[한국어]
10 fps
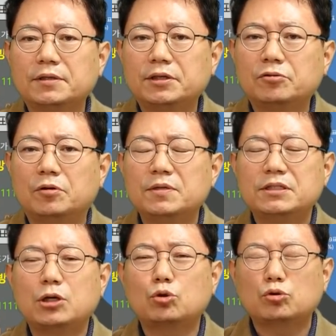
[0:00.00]
그리고
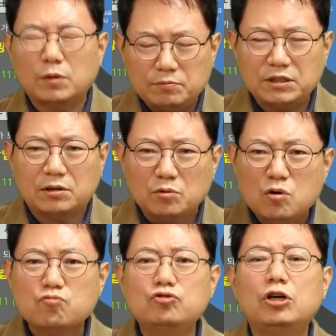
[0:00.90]
최저 속도 밑에 가면
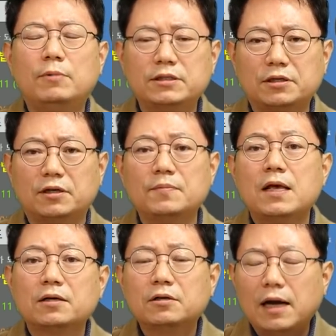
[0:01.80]
위험하잖아요.
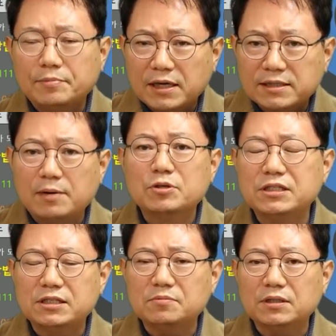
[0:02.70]
그런 앞차에게 잘못이
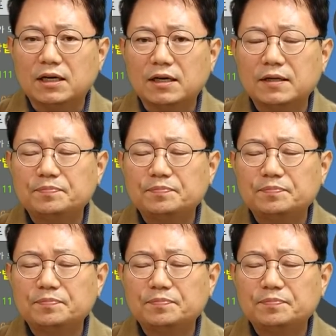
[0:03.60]
있습니다.